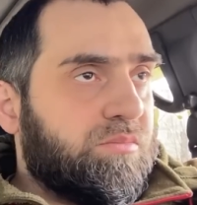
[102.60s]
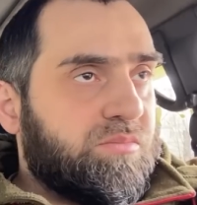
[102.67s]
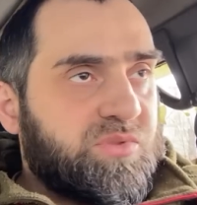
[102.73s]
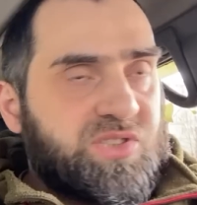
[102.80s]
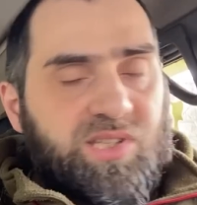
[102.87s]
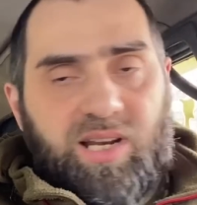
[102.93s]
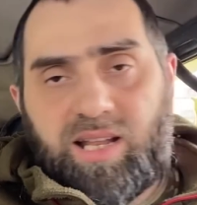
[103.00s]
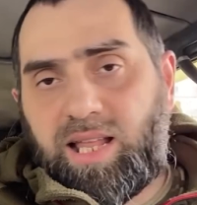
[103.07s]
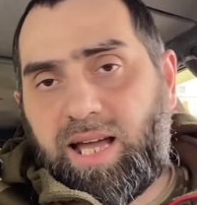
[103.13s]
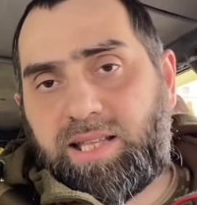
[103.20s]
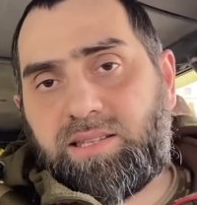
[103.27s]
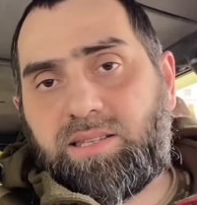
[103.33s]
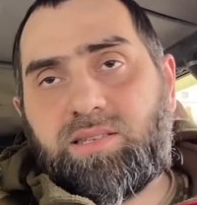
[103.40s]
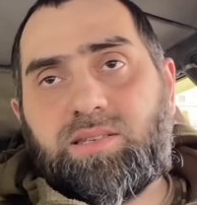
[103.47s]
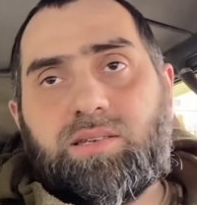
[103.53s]
стрелять,
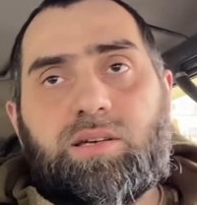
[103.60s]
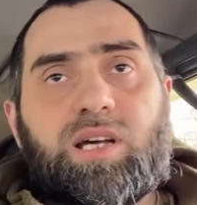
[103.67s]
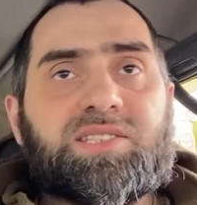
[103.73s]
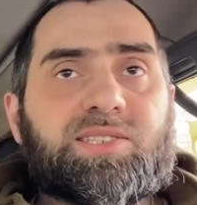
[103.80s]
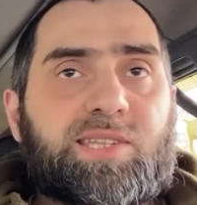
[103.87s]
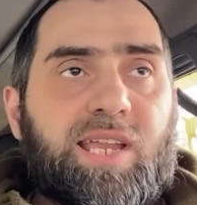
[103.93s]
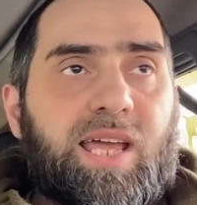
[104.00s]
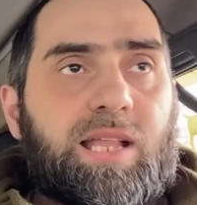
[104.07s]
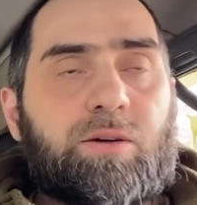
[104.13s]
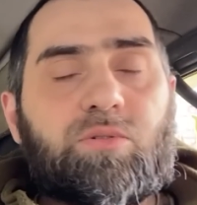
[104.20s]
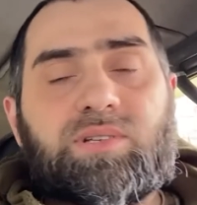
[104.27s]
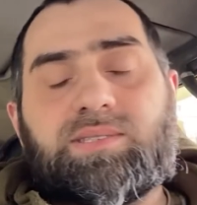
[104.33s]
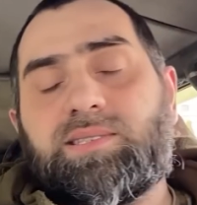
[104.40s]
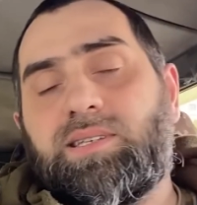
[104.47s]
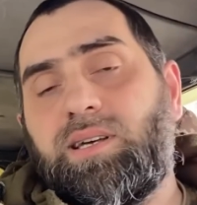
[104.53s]

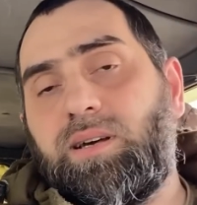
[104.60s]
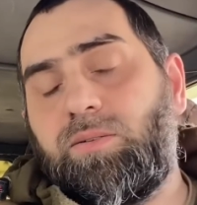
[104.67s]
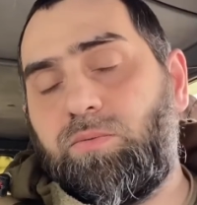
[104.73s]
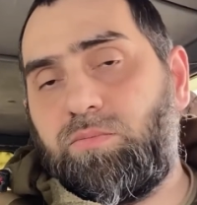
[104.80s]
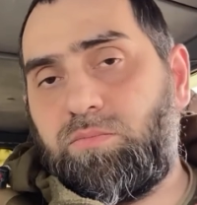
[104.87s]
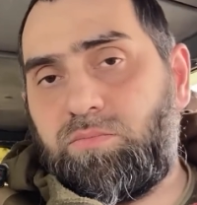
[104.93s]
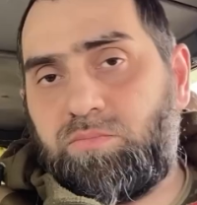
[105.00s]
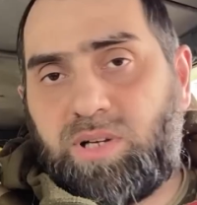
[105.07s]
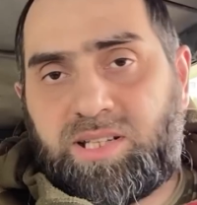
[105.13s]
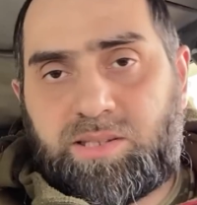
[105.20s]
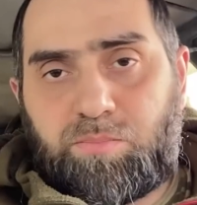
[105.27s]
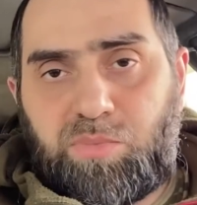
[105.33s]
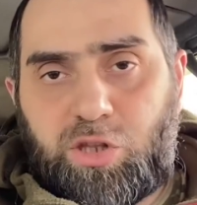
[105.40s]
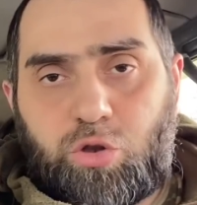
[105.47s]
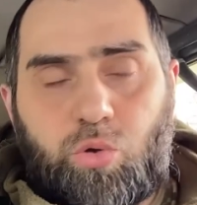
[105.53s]
отстреливаться от
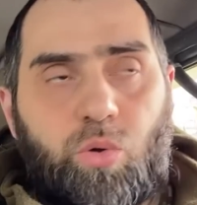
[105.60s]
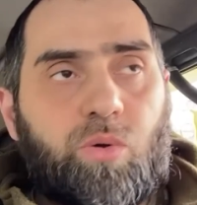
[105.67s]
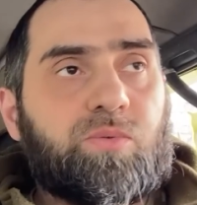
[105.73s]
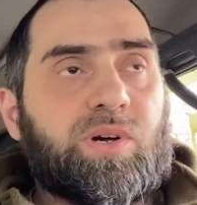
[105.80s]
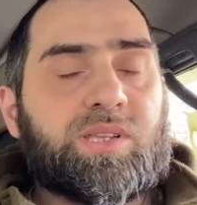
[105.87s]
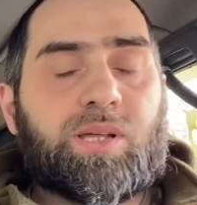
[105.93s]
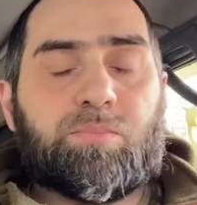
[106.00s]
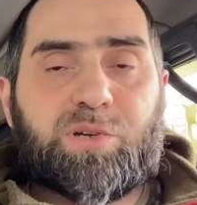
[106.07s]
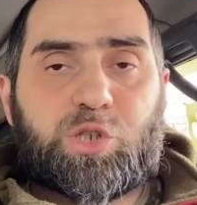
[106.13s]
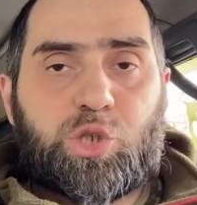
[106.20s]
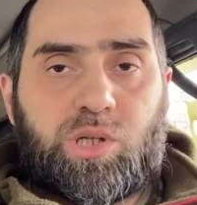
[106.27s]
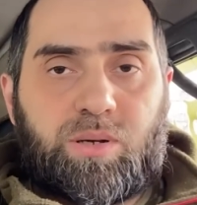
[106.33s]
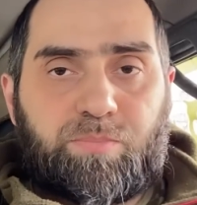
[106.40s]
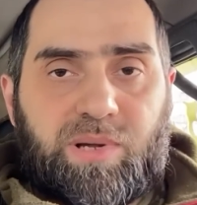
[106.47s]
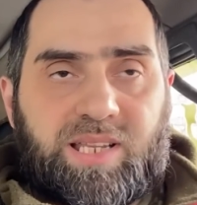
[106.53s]
ментов, от
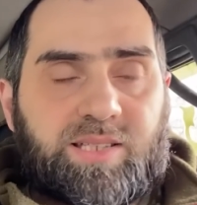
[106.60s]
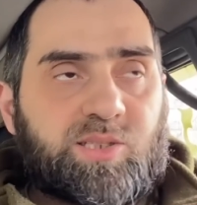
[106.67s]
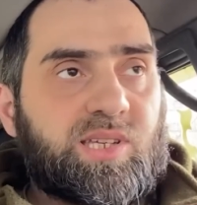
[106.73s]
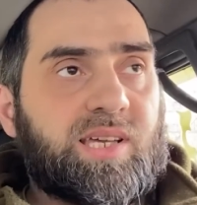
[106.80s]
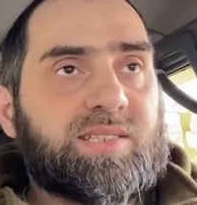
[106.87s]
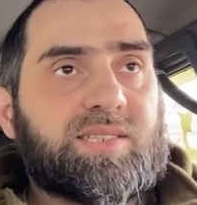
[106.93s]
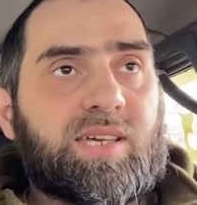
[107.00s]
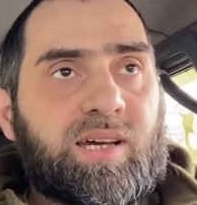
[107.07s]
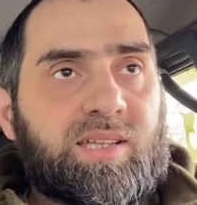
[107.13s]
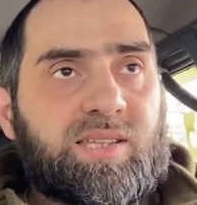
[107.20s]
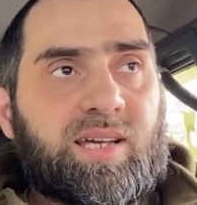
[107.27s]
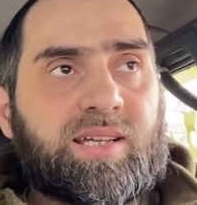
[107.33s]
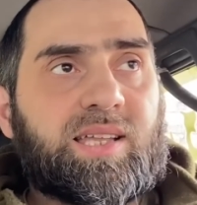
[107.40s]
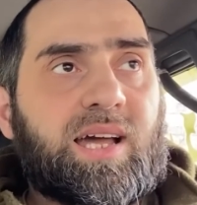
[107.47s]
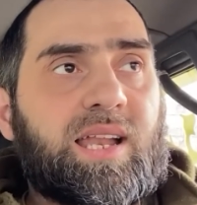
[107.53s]
обычных полицейских и
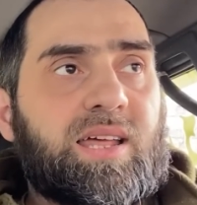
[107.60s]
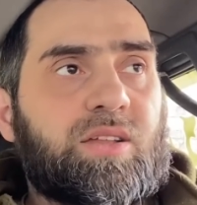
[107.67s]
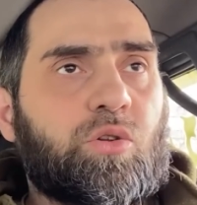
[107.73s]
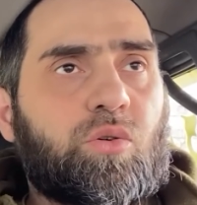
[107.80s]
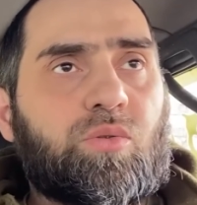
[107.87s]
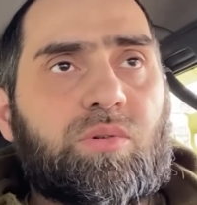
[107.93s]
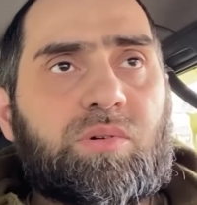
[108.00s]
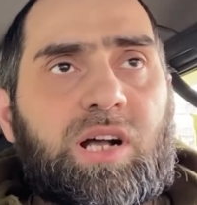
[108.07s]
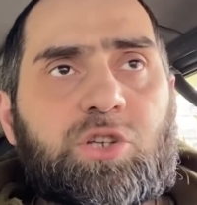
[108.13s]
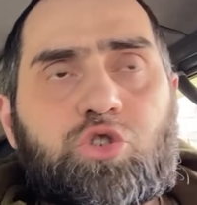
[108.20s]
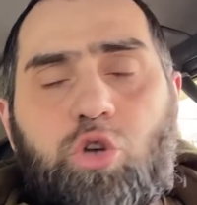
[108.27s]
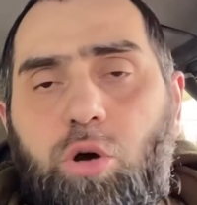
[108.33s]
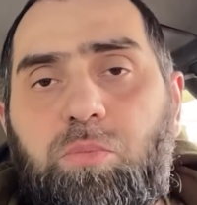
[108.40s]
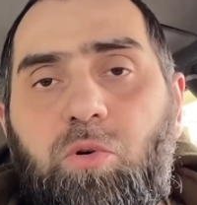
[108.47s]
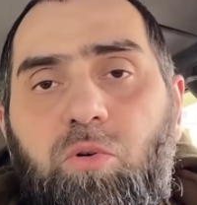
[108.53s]
так далее. Ну,
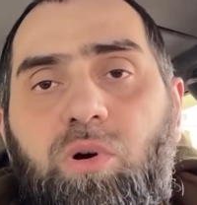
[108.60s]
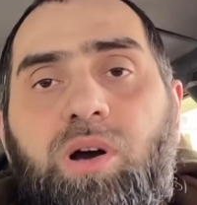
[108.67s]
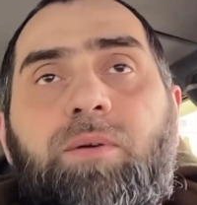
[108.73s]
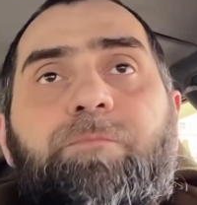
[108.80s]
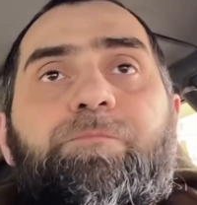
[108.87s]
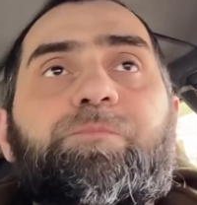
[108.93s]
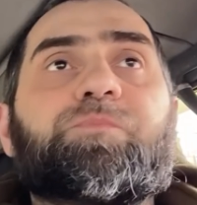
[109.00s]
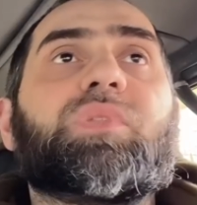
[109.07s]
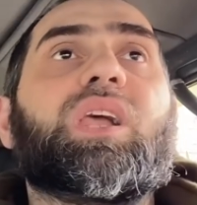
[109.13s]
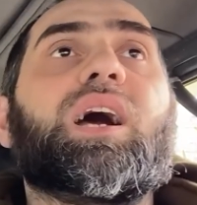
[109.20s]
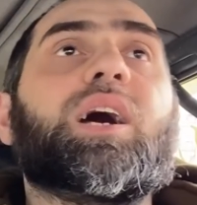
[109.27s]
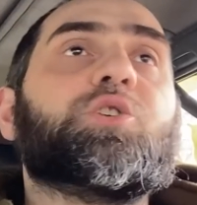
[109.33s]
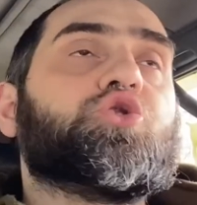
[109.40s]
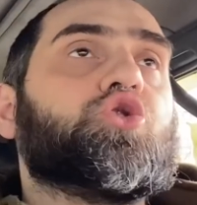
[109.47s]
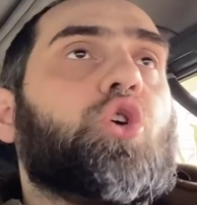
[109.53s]
особого,
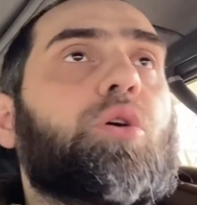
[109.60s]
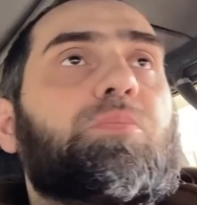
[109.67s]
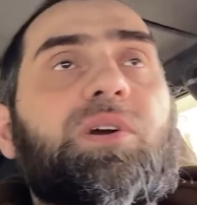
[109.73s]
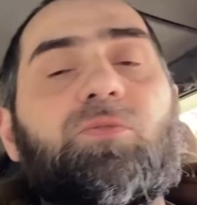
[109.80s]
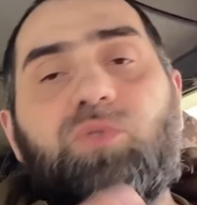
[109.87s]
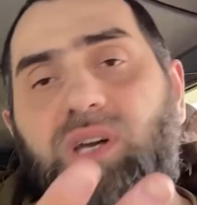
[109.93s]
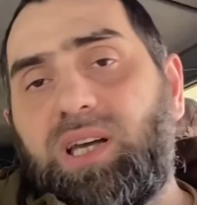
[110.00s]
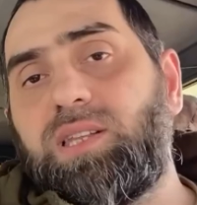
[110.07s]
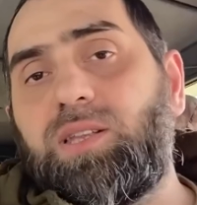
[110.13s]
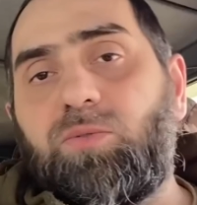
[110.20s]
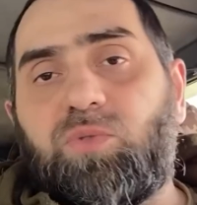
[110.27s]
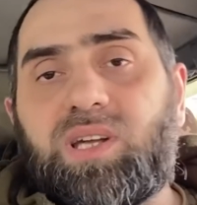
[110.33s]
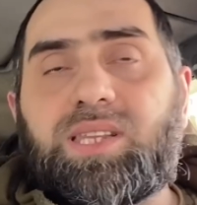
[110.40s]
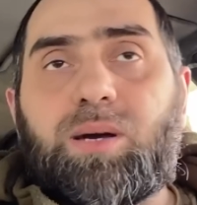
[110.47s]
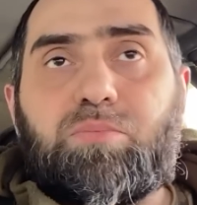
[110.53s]
особой выгоды
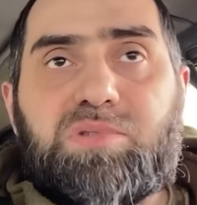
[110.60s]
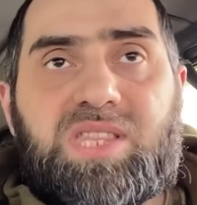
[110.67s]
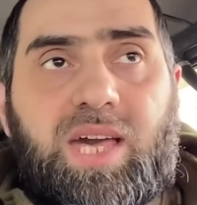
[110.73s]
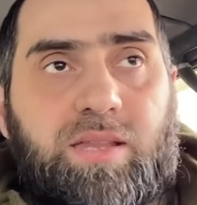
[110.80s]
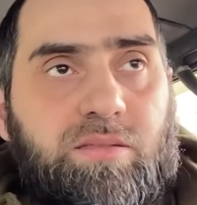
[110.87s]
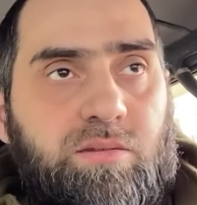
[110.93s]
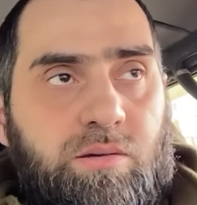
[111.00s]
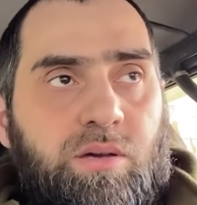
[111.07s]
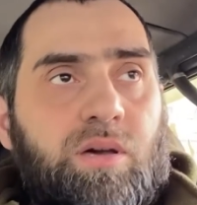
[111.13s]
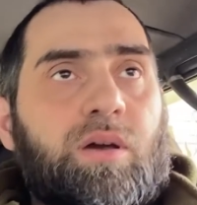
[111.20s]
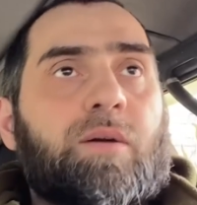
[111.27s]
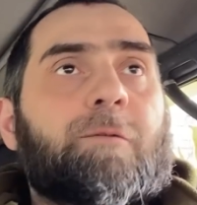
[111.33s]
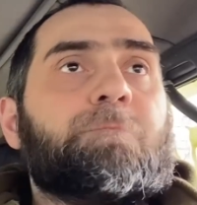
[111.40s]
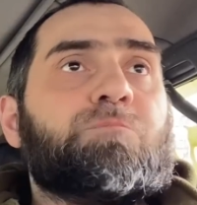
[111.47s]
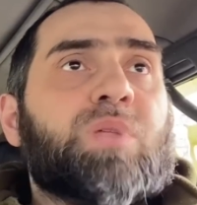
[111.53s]
в этом нет.
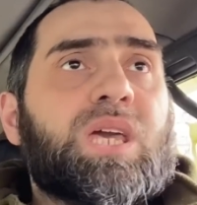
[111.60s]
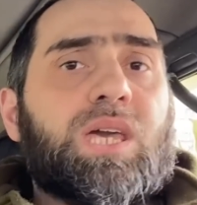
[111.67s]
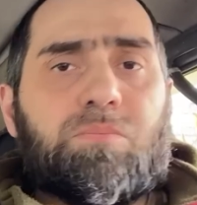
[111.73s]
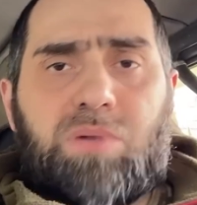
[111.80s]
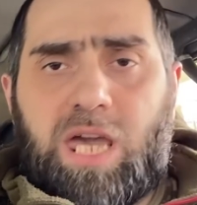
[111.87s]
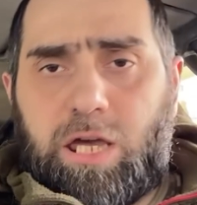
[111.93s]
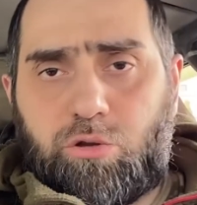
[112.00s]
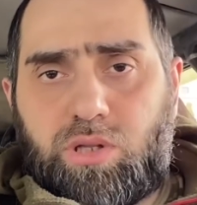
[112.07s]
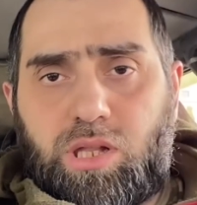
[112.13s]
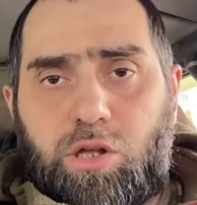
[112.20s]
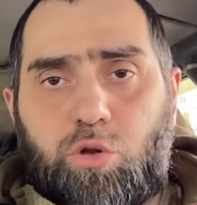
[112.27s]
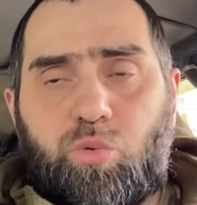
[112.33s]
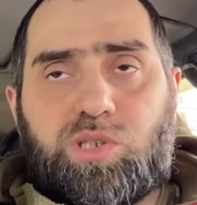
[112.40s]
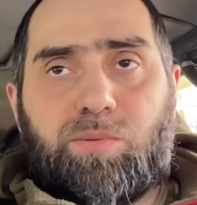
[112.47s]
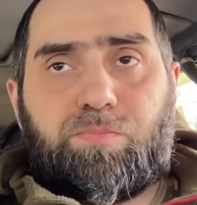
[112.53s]
Имеют ли
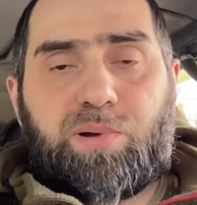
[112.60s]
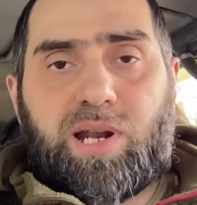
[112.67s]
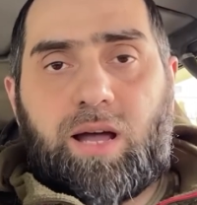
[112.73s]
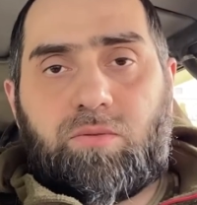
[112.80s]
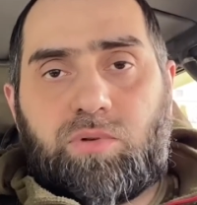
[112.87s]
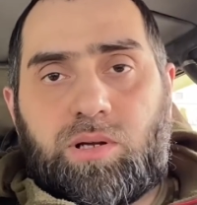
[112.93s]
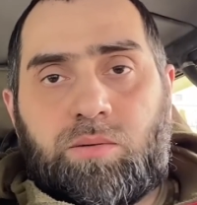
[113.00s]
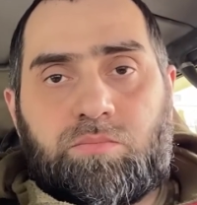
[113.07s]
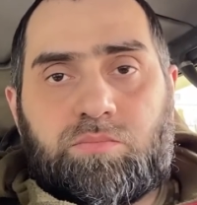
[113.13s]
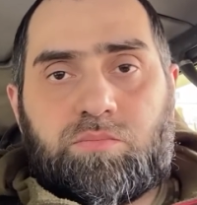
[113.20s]
люди право